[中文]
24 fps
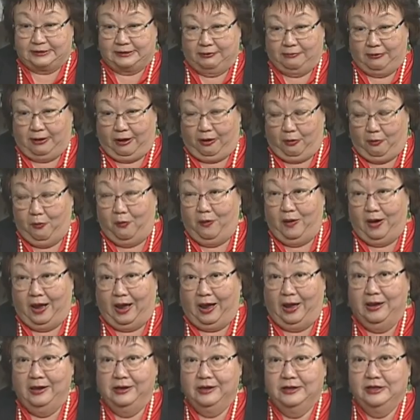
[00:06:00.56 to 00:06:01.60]
怪
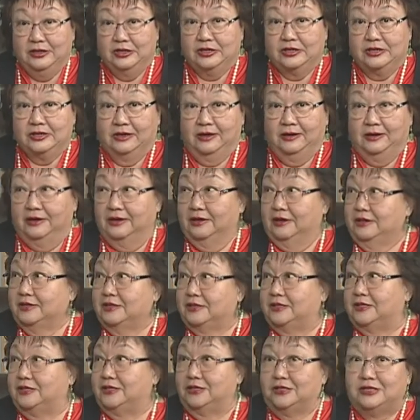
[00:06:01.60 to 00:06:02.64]
哇
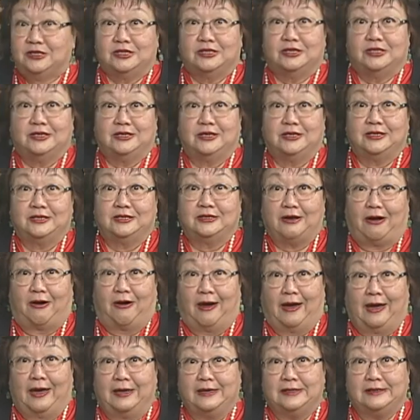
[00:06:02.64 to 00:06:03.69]
十四个小
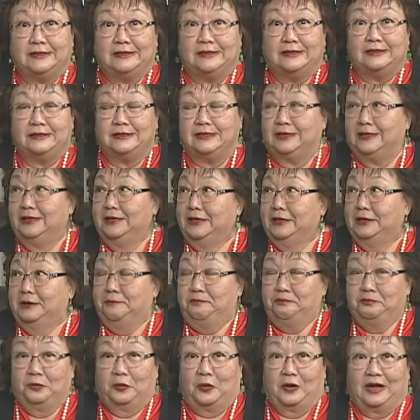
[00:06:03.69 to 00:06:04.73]
孩子，
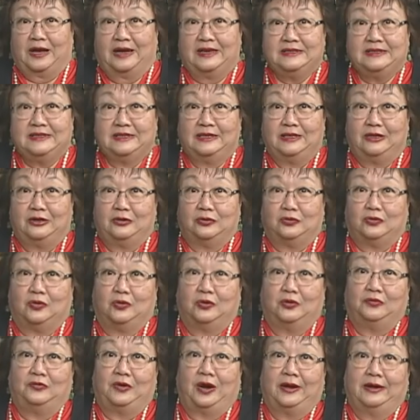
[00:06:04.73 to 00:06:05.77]
我看见很
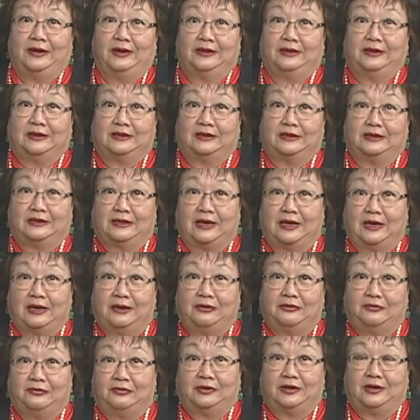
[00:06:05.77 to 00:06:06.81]
多regular 的
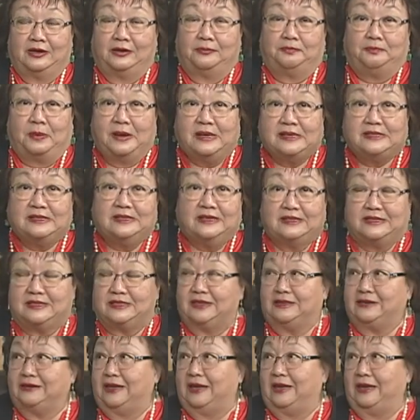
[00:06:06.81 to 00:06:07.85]
day 呃 business
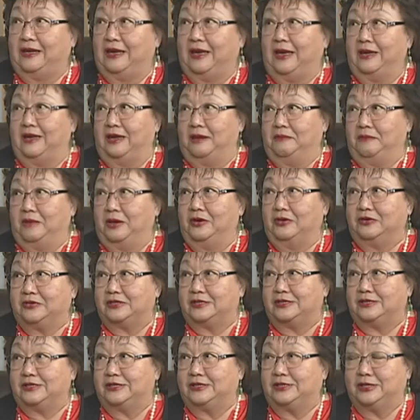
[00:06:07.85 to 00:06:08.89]
的 daycare 也没有
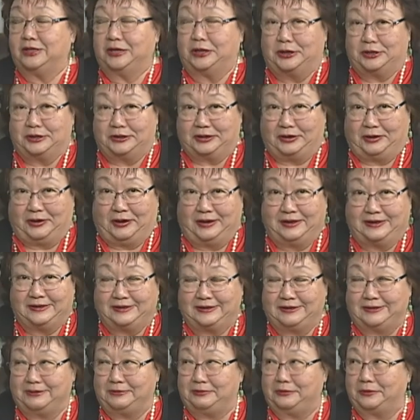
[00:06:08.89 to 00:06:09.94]
十四个小孩
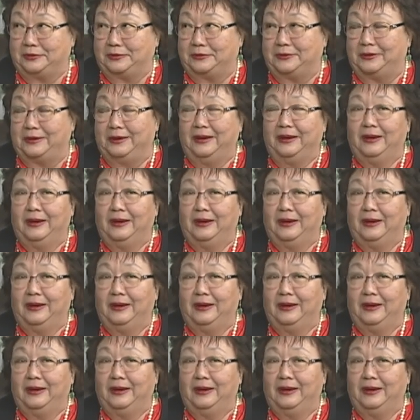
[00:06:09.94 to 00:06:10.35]
子那么多。